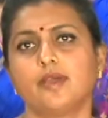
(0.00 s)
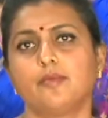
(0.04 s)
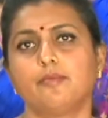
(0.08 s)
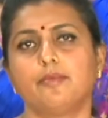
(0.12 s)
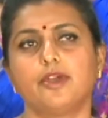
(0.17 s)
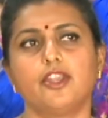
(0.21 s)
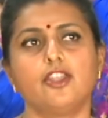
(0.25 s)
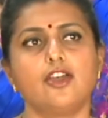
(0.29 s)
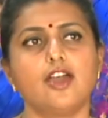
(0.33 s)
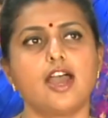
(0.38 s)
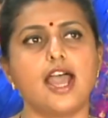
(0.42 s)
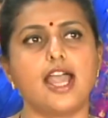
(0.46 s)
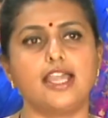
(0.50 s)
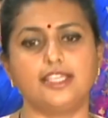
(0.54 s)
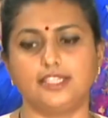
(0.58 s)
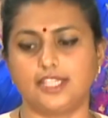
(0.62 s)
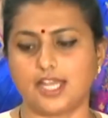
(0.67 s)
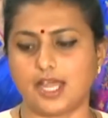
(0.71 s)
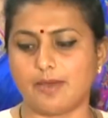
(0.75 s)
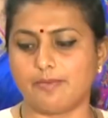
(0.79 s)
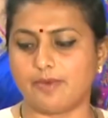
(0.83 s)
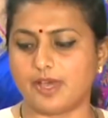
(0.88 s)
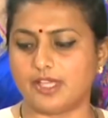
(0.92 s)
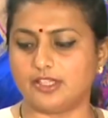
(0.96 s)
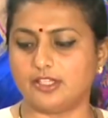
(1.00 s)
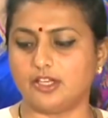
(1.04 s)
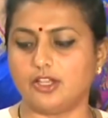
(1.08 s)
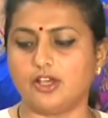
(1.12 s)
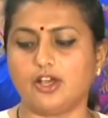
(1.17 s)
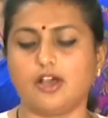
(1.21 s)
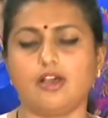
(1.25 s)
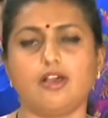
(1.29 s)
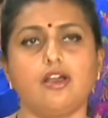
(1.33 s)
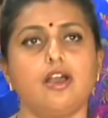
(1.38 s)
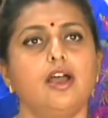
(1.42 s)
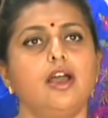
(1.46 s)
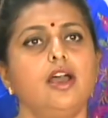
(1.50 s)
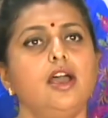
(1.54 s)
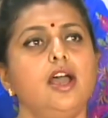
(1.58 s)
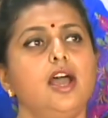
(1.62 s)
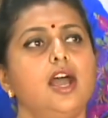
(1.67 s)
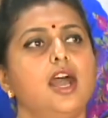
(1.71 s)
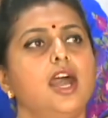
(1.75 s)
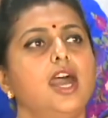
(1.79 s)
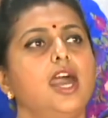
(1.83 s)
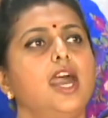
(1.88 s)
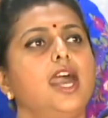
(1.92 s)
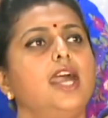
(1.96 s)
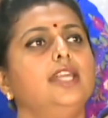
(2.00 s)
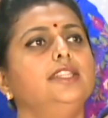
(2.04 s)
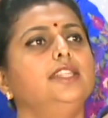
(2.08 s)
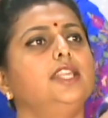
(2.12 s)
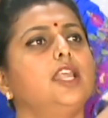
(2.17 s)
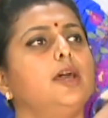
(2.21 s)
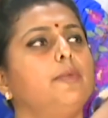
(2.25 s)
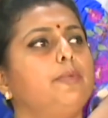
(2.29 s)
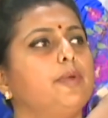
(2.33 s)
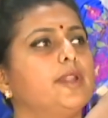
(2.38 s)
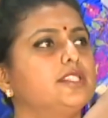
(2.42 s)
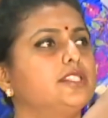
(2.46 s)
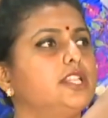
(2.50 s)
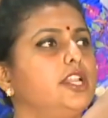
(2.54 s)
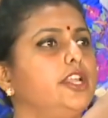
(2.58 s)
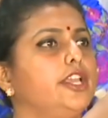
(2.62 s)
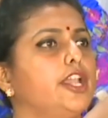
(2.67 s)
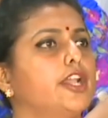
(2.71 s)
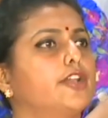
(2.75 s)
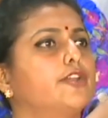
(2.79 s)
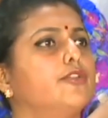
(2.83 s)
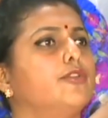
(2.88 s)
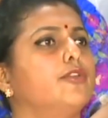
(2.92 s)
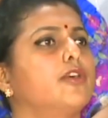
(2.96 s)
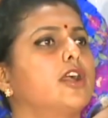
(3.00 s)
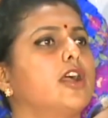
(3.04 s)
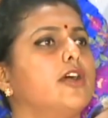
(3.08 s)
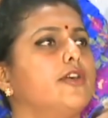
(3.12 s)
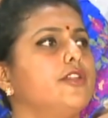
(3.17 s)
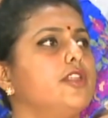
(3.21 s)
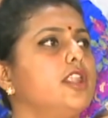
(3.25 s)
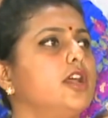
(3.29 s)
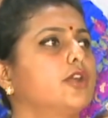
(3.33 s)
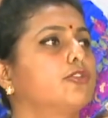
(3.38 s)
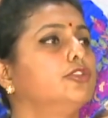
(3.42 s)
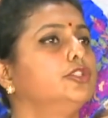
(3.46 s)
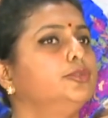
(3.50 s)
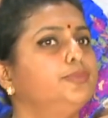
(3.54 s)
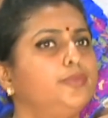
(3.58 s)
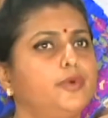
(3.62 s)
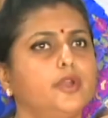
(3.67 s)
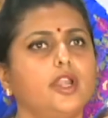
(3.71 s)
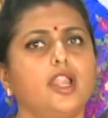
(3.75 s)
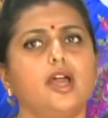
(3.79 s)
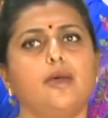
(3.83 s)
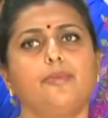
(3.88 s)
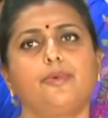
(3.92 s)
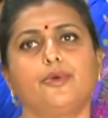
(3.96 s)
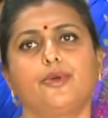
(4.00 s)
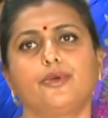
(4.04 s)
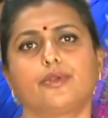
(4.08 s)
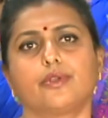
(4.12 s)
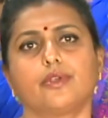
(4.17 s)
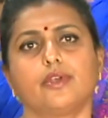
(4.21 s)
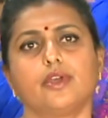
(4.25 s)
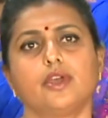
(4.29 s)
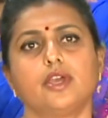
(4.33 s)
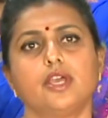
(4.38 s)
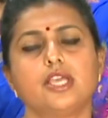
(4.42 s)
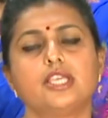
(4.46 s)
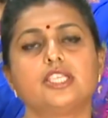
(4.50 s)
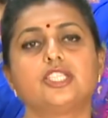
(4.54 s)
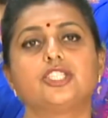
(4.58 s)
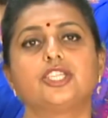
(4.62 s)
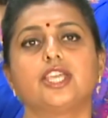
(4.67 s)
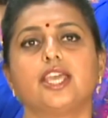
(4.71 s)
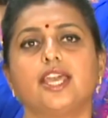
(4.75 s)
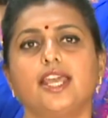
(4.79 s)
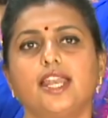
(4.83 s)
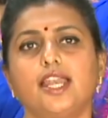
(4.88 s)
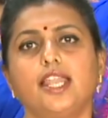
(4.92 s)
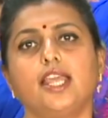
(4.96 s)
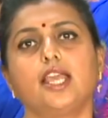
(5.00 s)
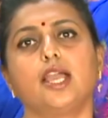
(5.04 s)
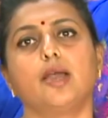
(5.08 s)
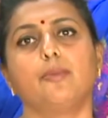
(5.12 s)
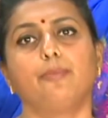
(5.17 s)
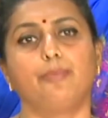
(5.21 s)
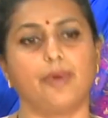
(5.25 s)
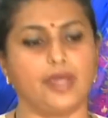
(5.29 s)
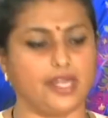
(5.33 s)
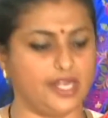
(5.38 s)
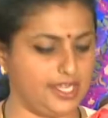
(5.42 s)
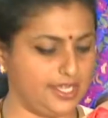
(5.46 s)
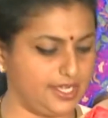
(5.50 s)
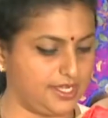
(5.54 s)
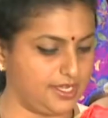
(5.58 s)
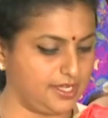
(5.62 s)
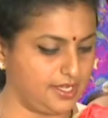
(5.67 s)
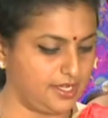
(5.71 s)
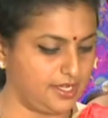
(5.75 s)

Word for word: మన హైదరాబాద్ లో ఆంధ్ర ప్రజలు ఎక్కువగా ఉన్న కుత్బుల్లాపూర్ షేర్లింగంపల్లి